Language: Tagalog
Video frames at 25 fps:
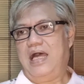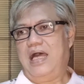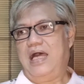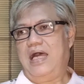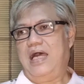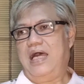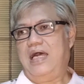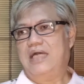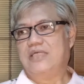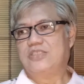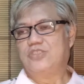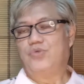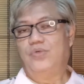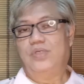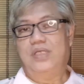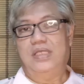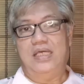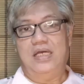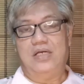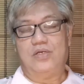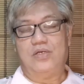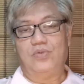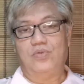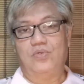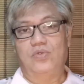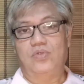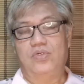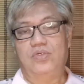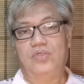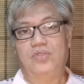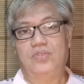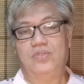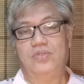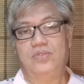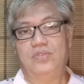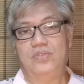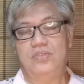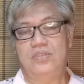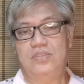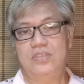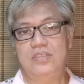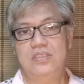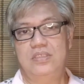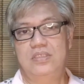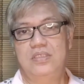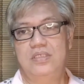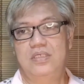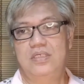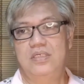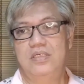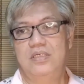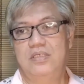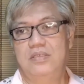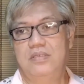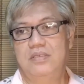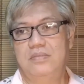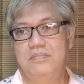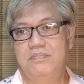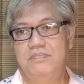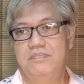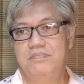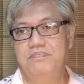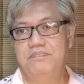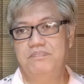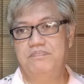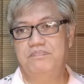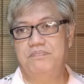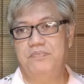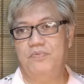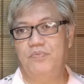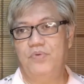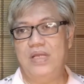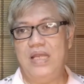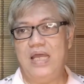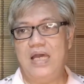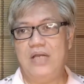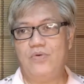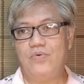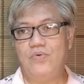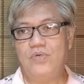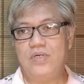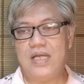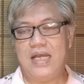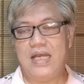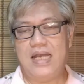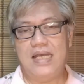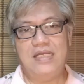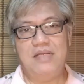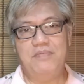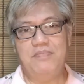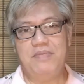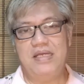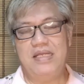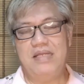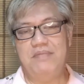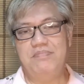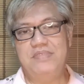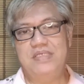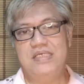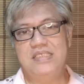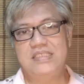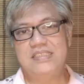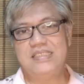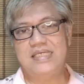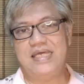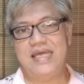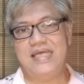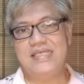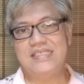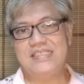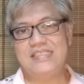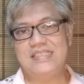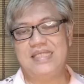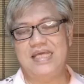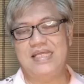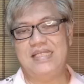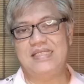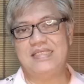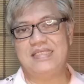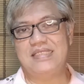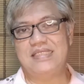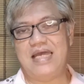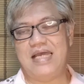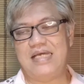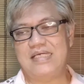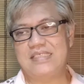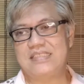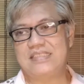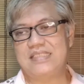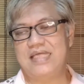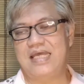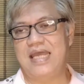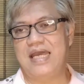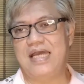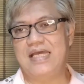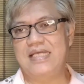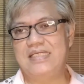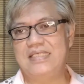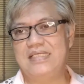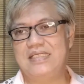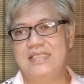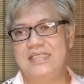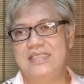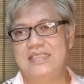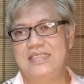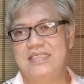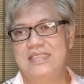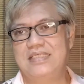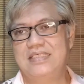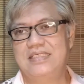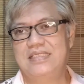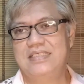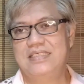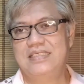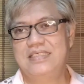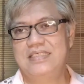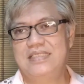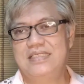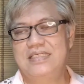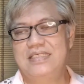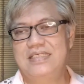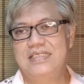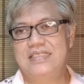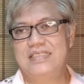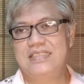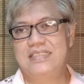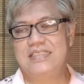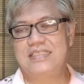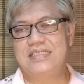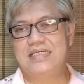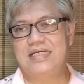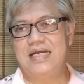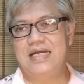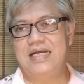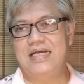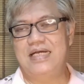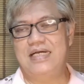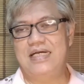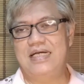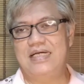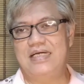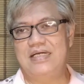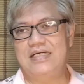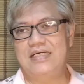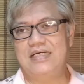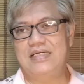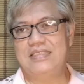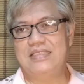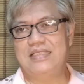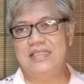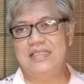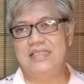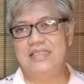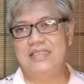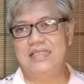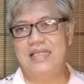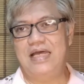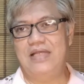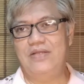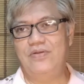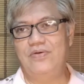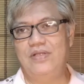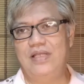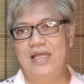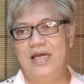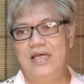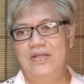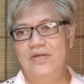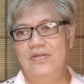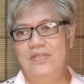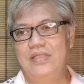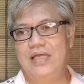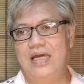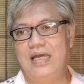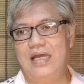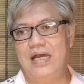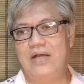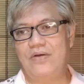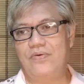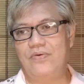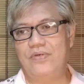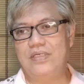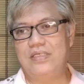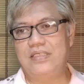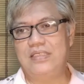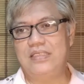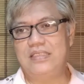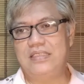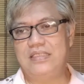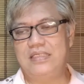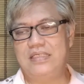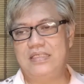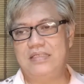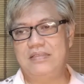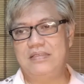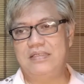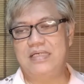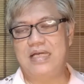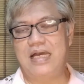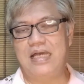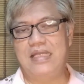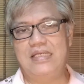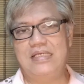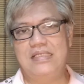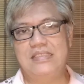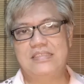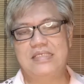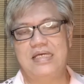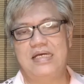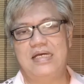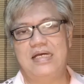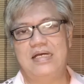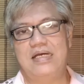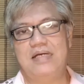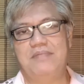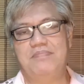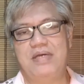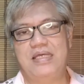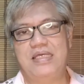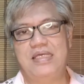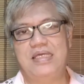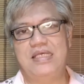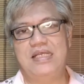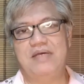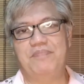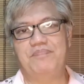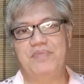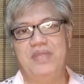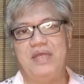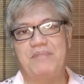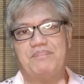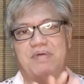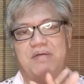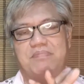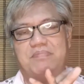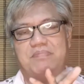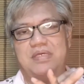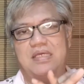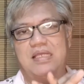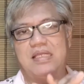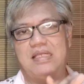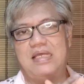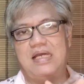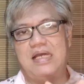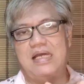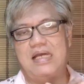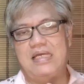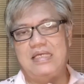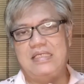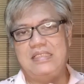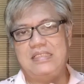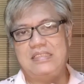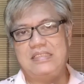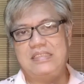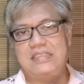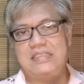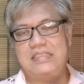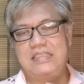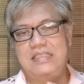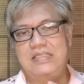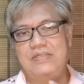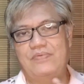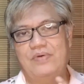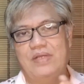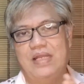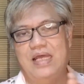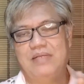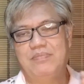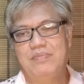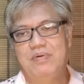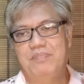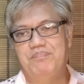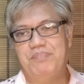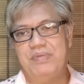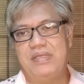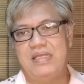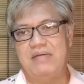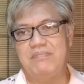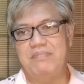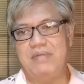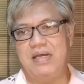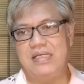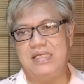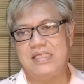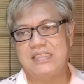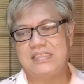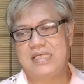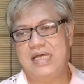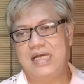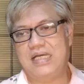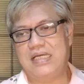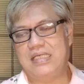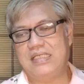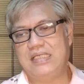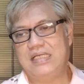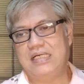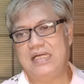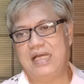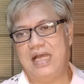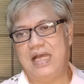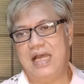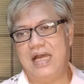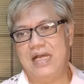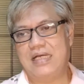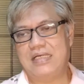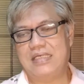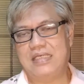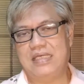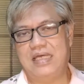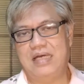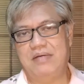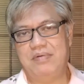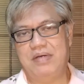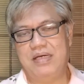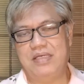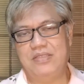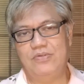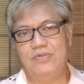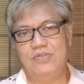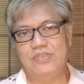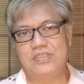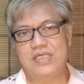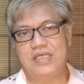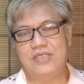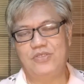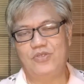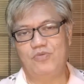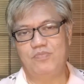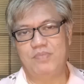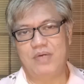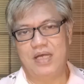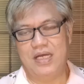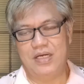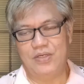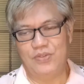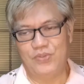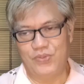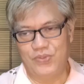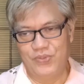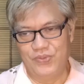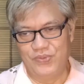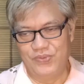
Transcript: actually ako, no, wala akong kaalam-alam dyan sa estate tax na yan. Uh, lalong-lalo na ako'y galing sa mahirap na pamilya, hindi wala namang pinamana sa akin ng aking ama nung siya yumao.